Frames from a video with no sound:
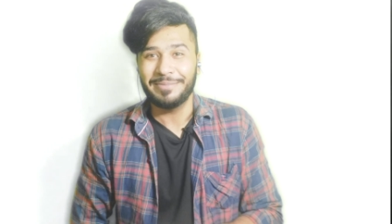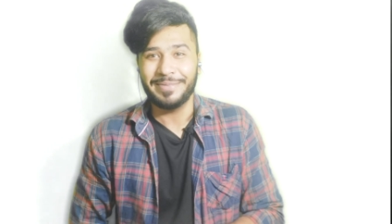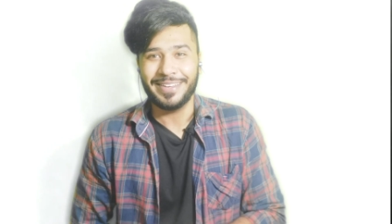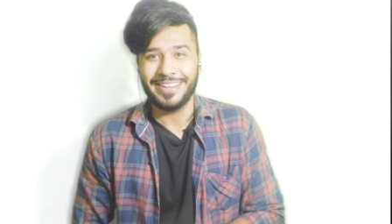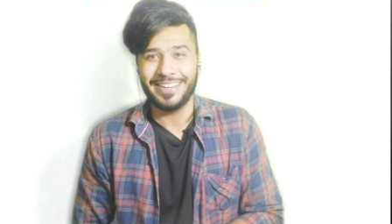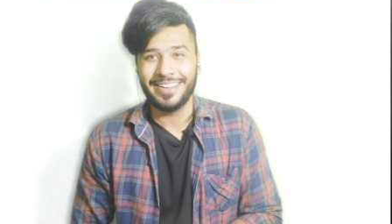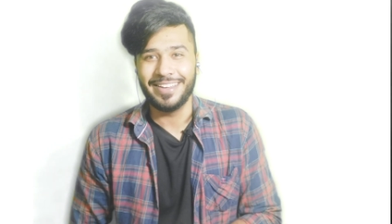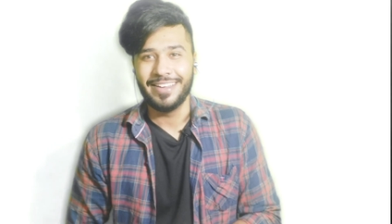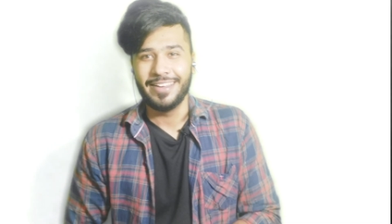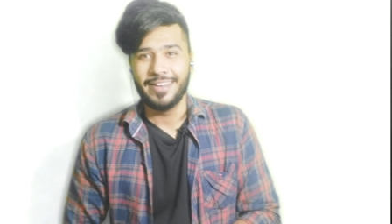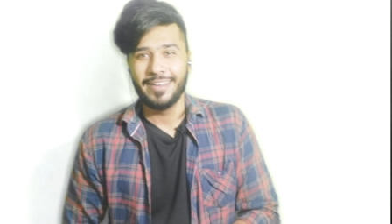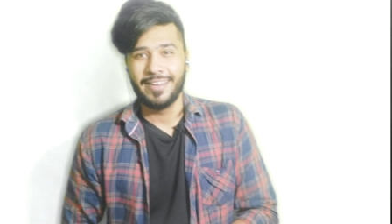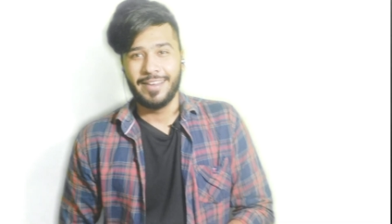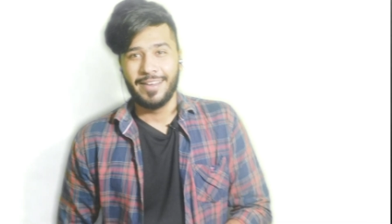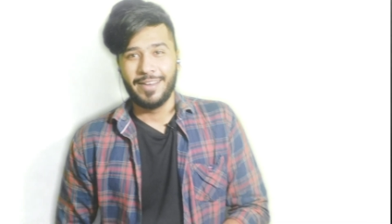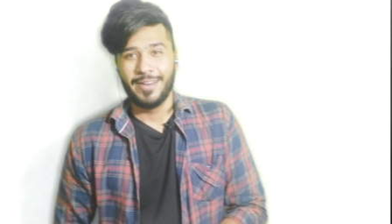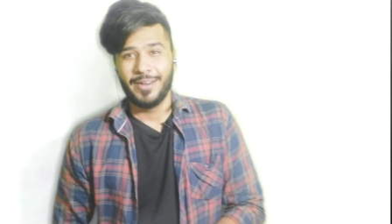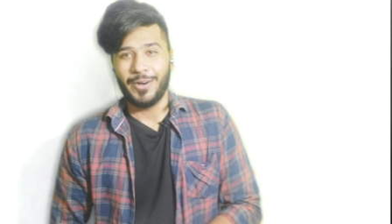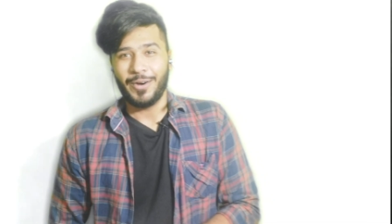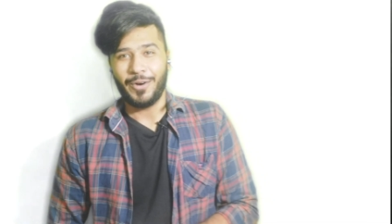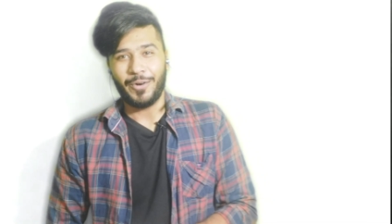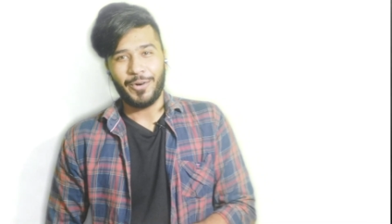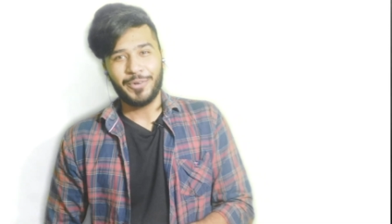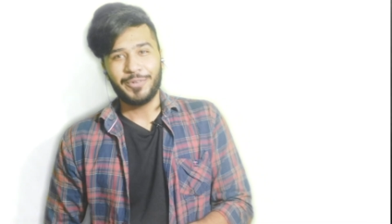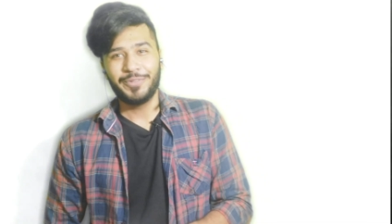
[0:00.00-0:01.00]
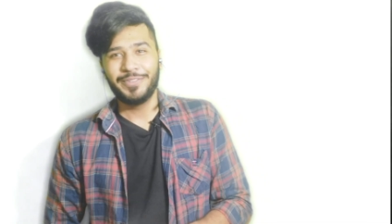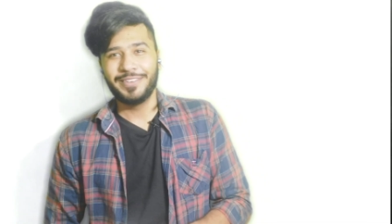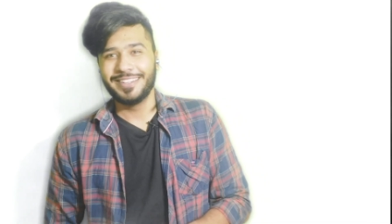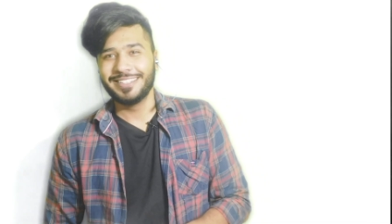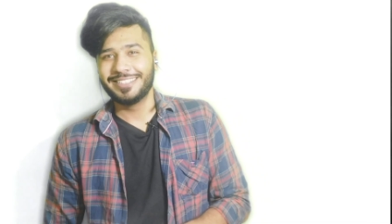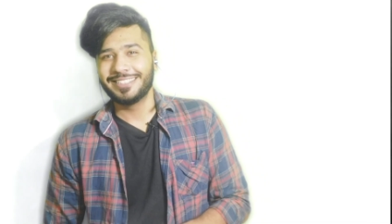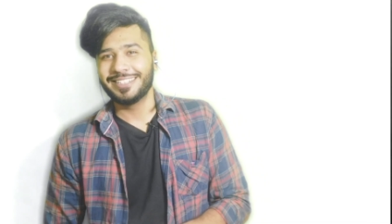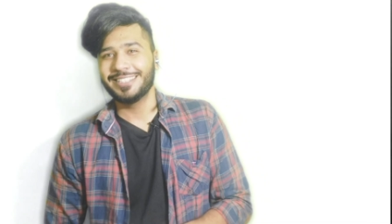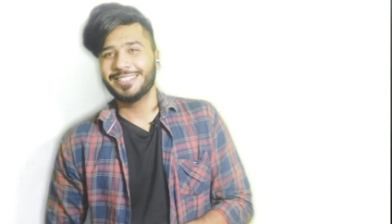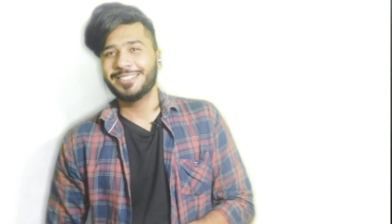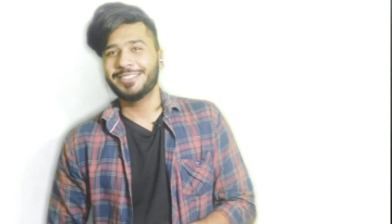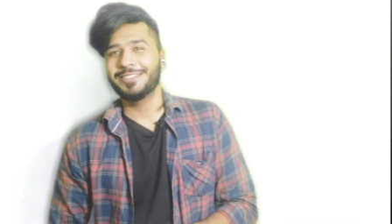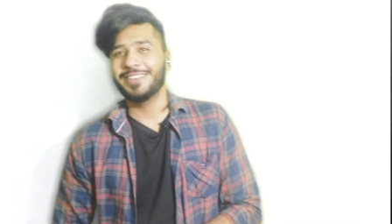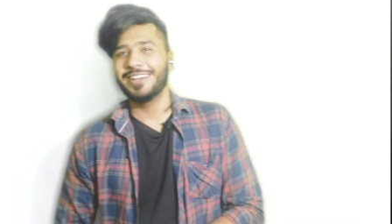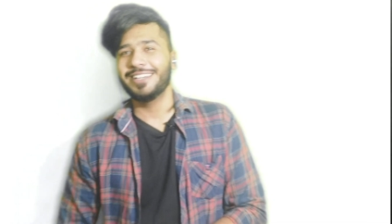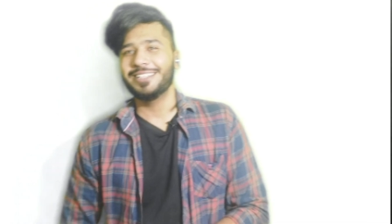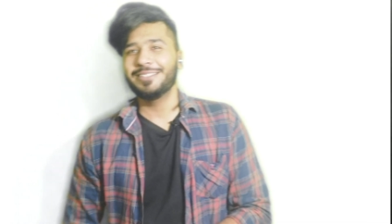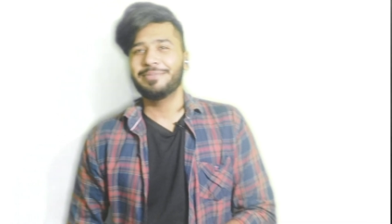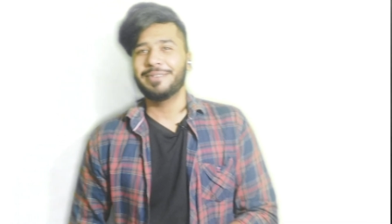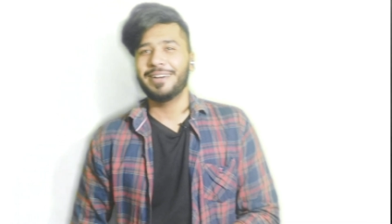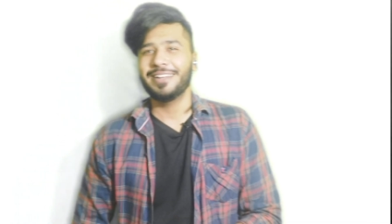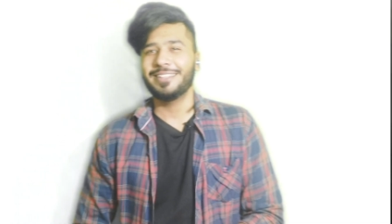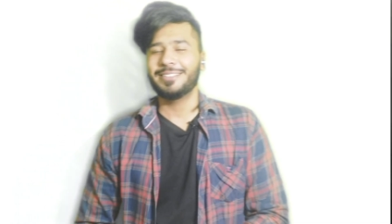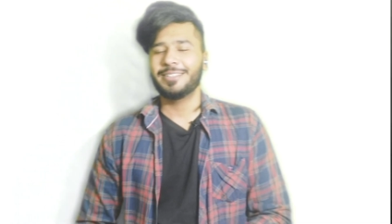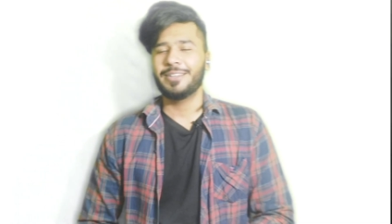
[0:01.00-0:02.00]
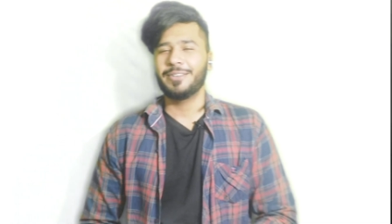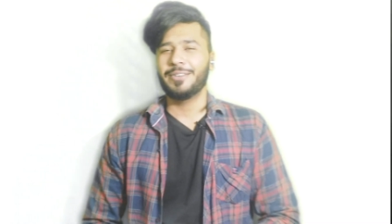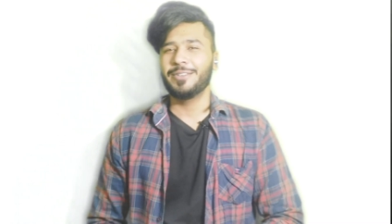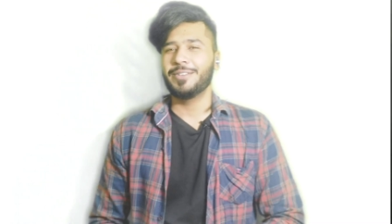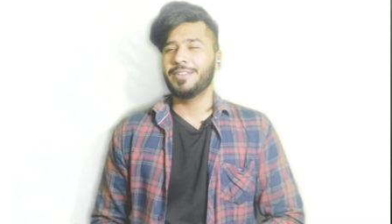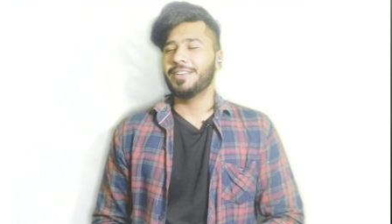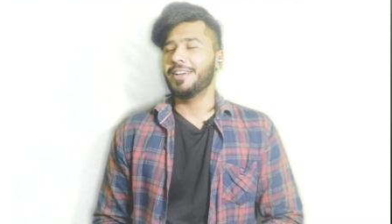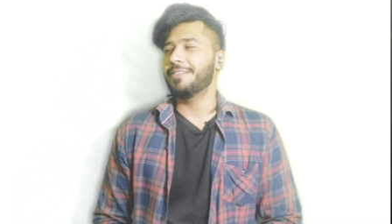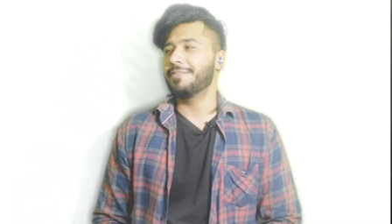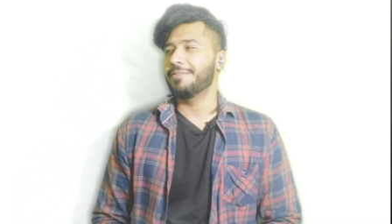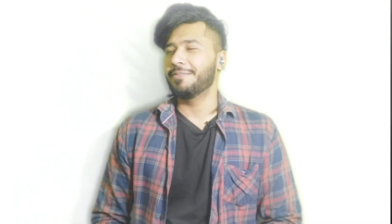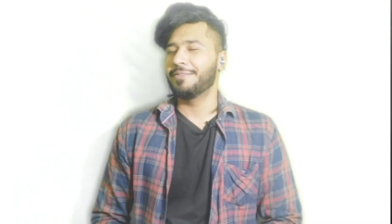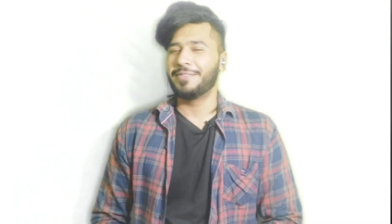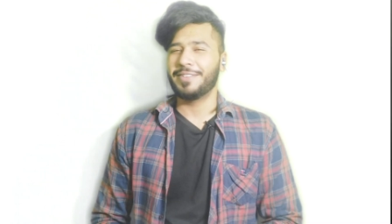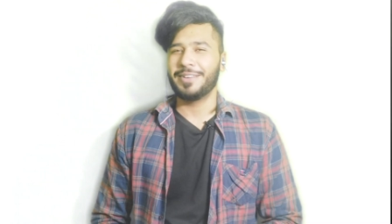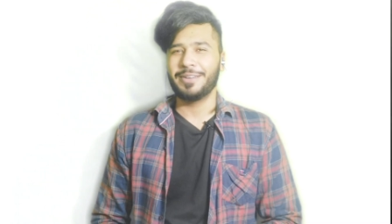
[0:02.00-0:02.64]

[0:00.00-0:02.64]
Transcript: मी और फीचर्स वाइज बात करूँ तो यार